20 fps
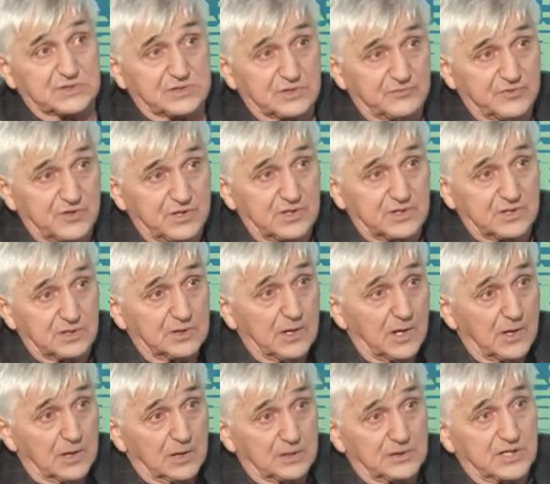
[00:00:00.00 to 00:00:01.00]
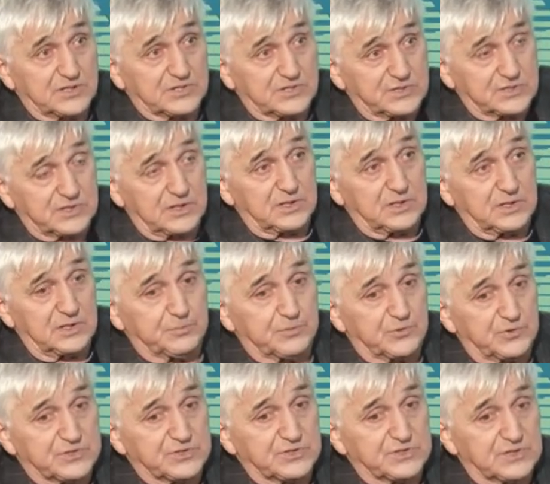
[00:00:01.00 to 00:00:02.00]
Ты выиграл наши деньги и
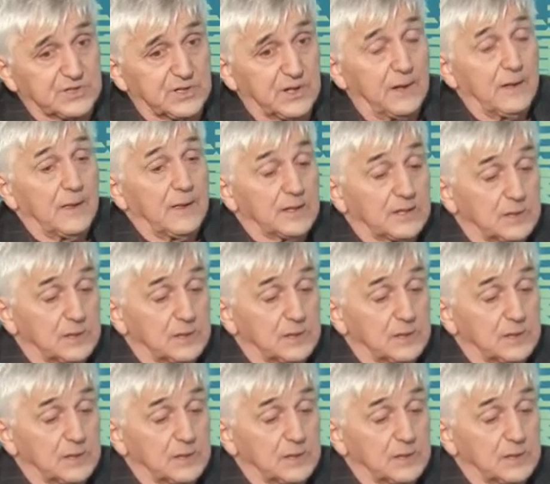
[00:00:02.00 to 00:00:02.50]
прочие дела.